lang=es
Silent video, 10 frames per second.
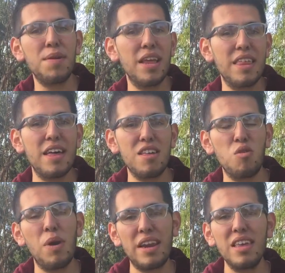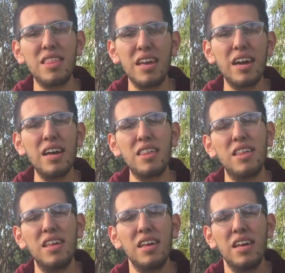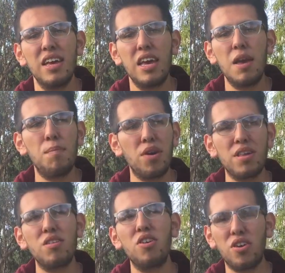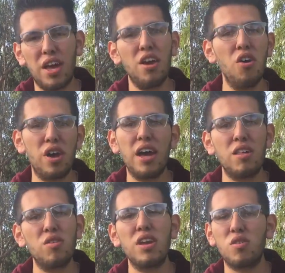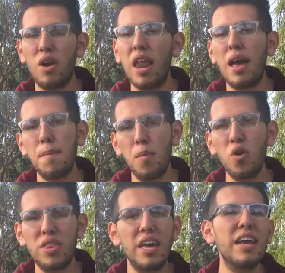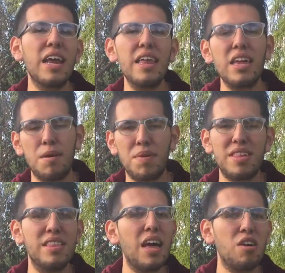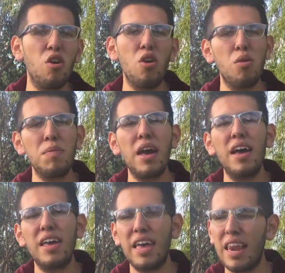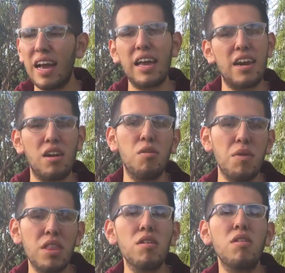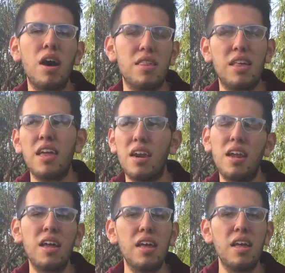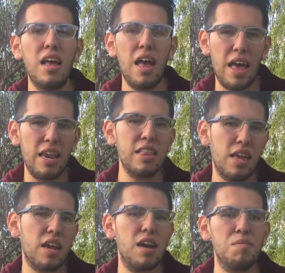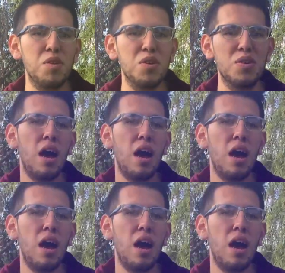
habilidades humanísticas y por eso creo que es una escuela muy digna de representar Colombia y en la que recomiendo hacer el intercambio.